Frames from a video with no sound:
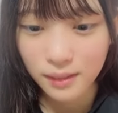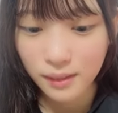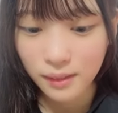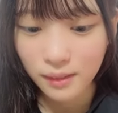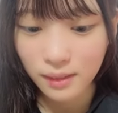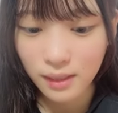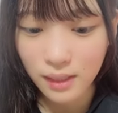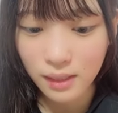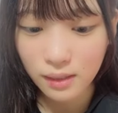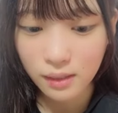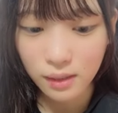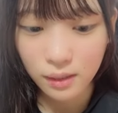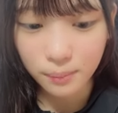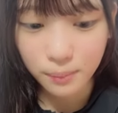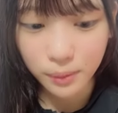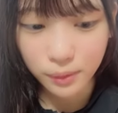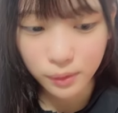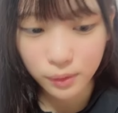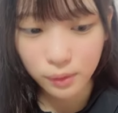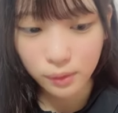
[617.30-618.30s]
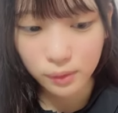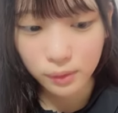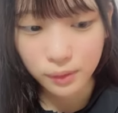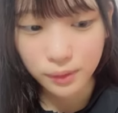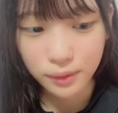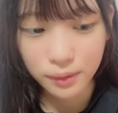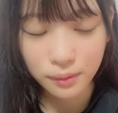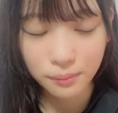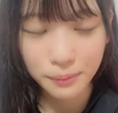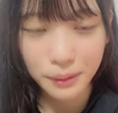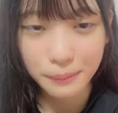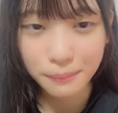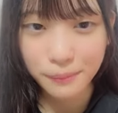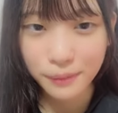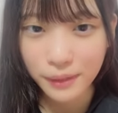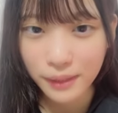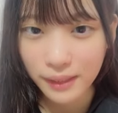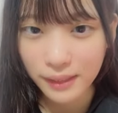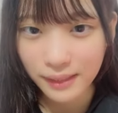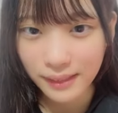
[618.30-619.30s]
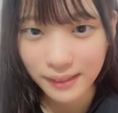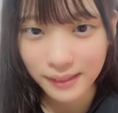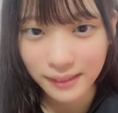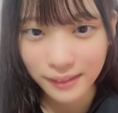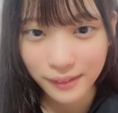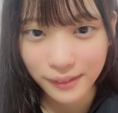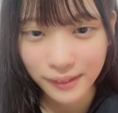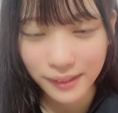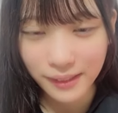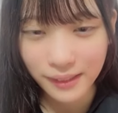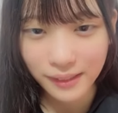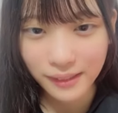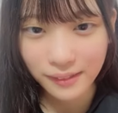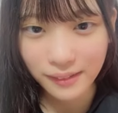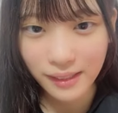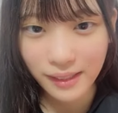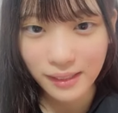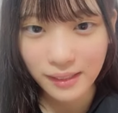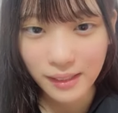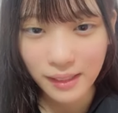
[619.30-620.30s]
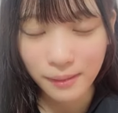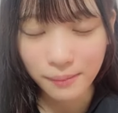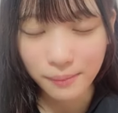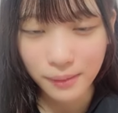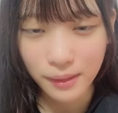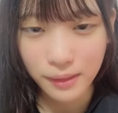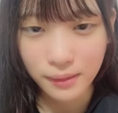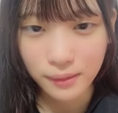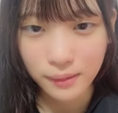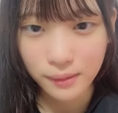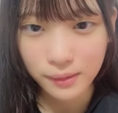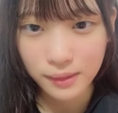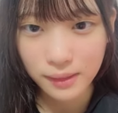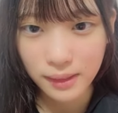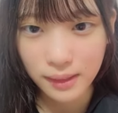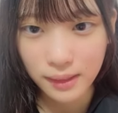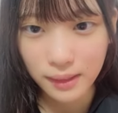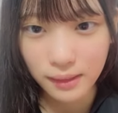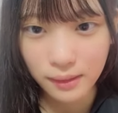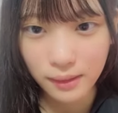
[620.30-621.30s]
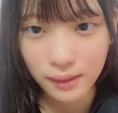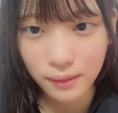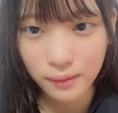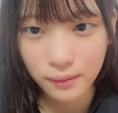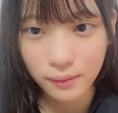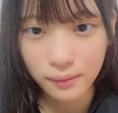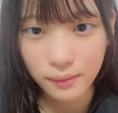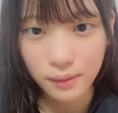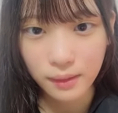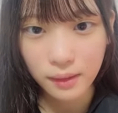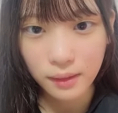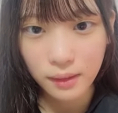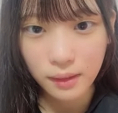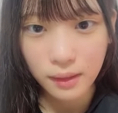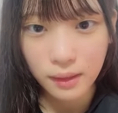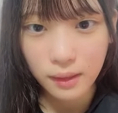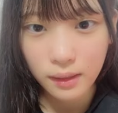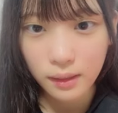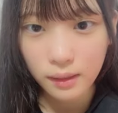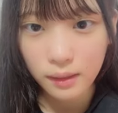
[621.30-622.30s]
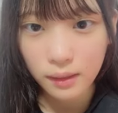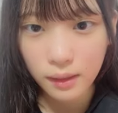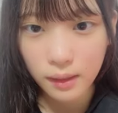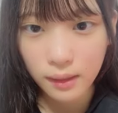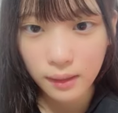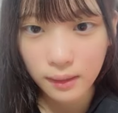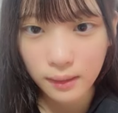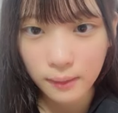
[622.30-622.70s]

去年よりもちょっと正面向きになったよね去年はだいぶ角度つけてるけどね